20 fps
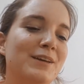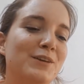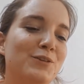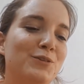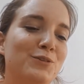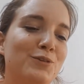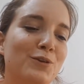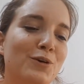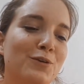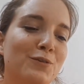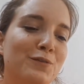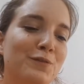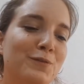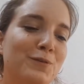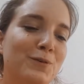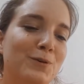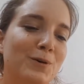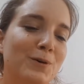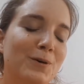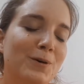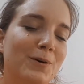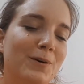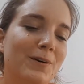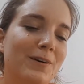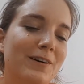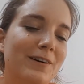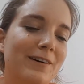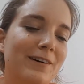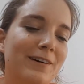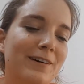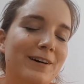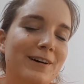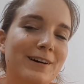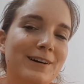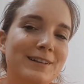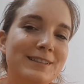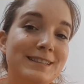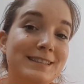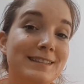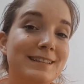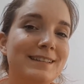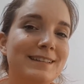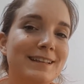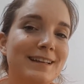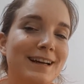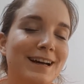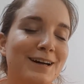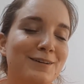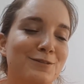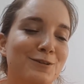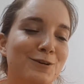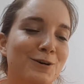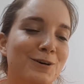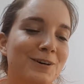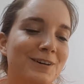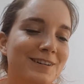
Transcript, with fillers: Sauf que euh, c'était avant.